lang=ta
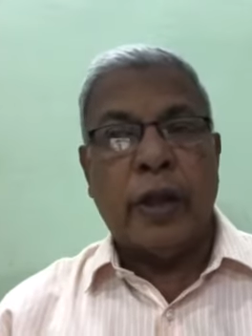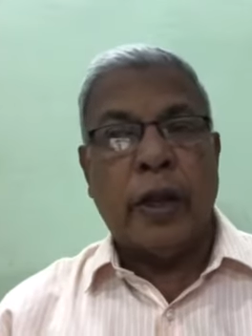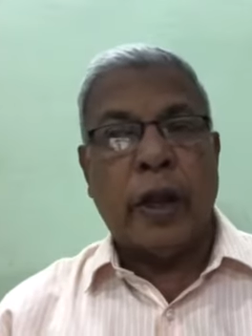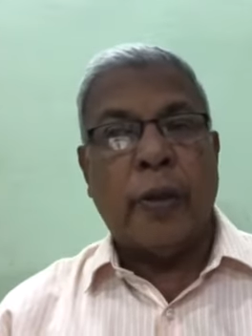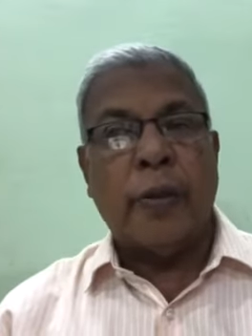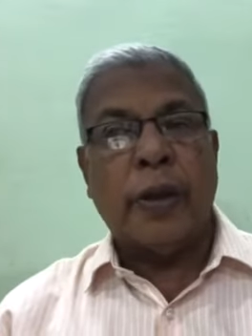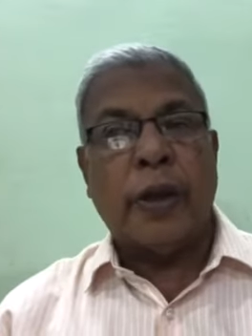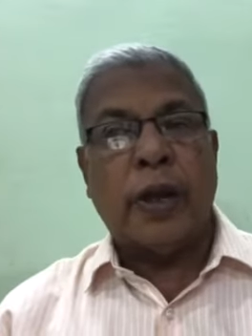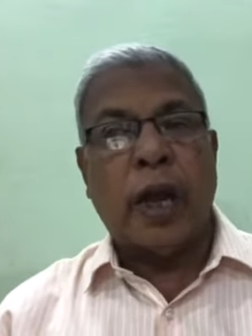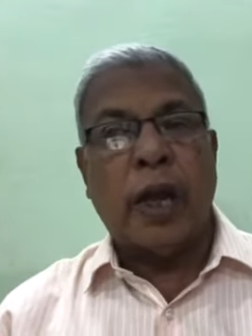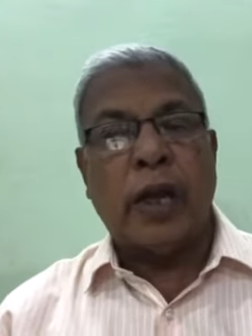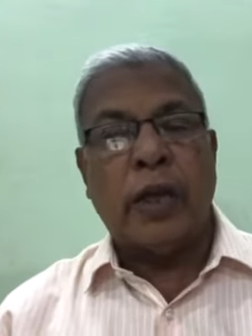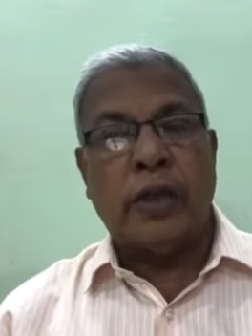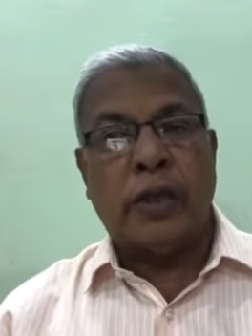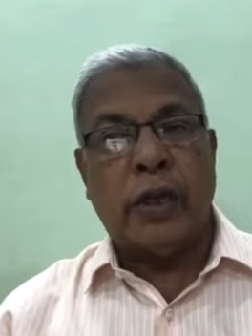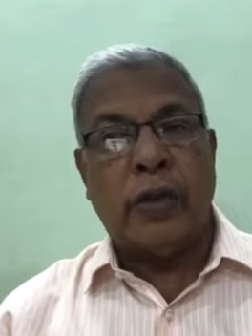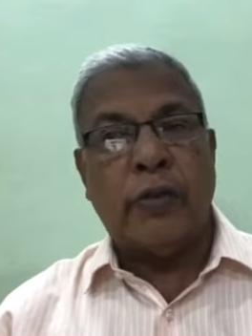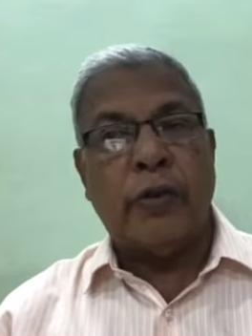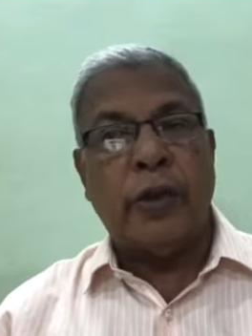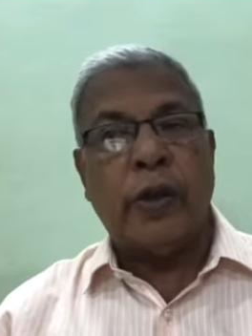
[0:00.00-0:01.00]
நமக்காக
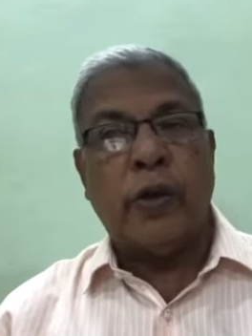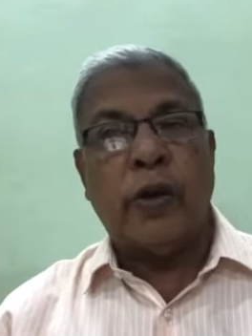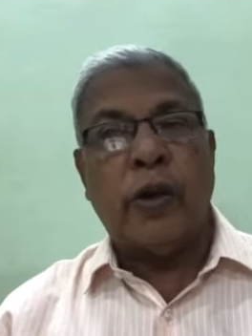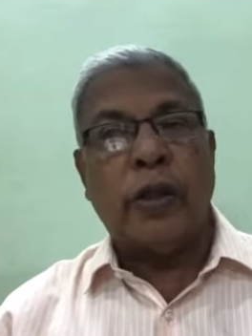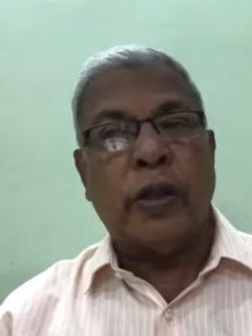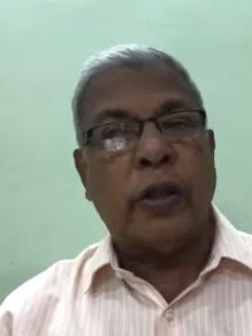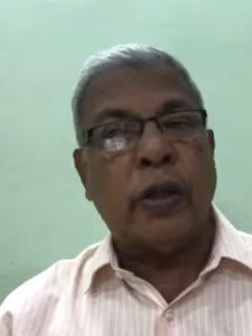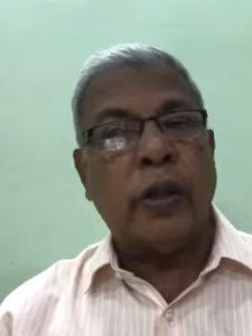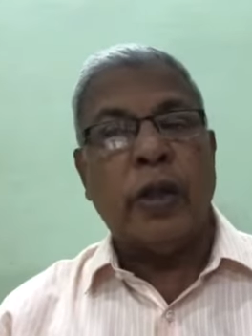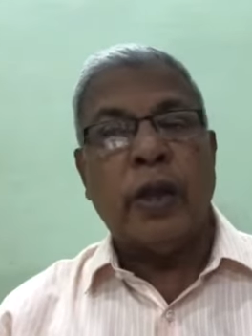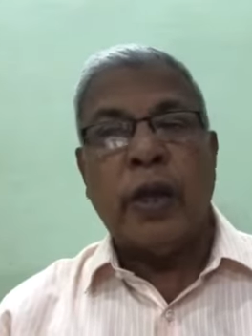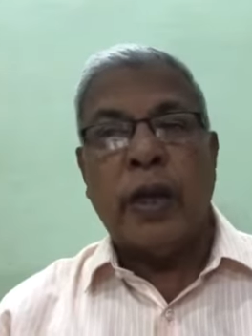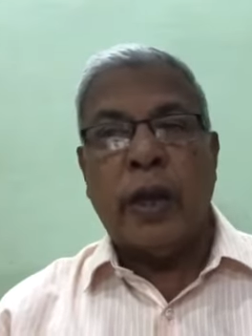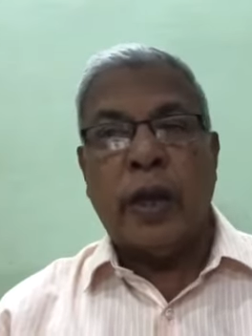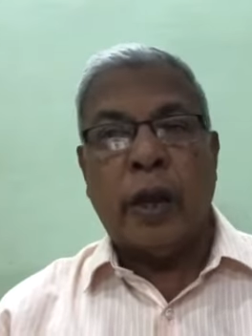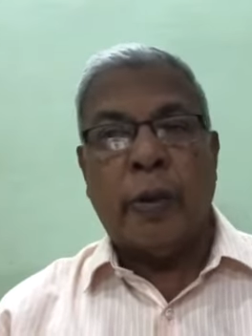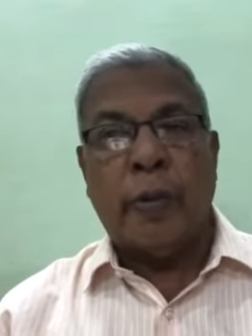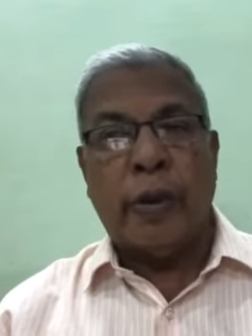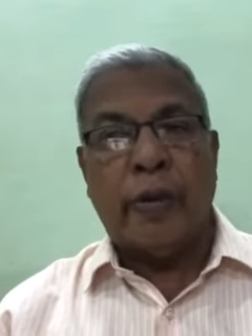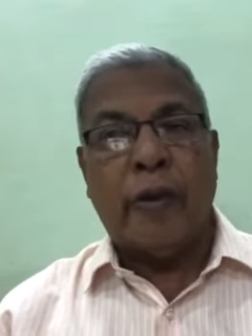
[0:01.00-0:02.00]
ஜீவன் கொடுத்து
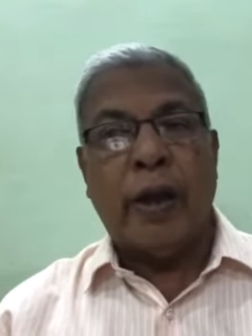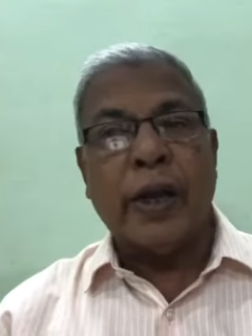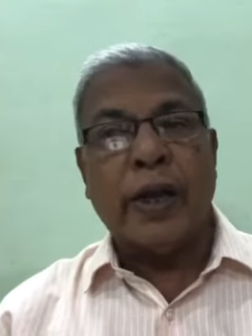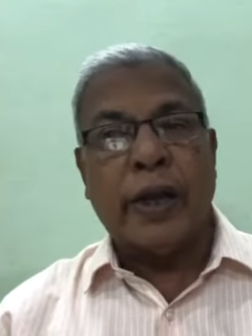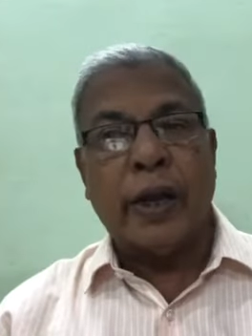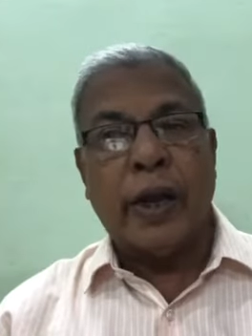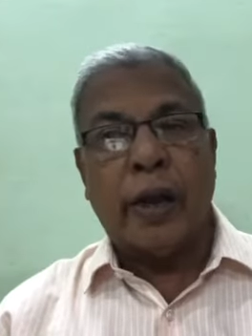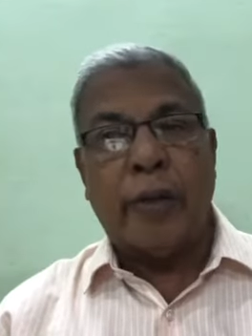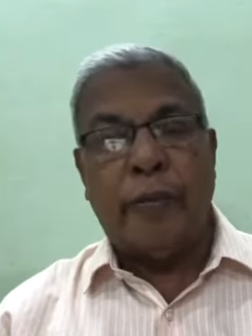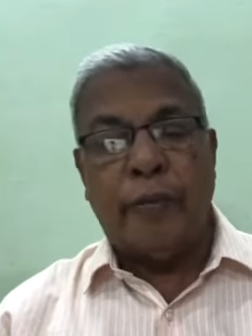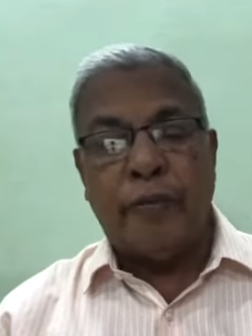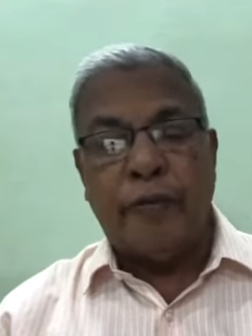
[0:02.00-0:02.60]
நம்முடைய வாழ்க்கையில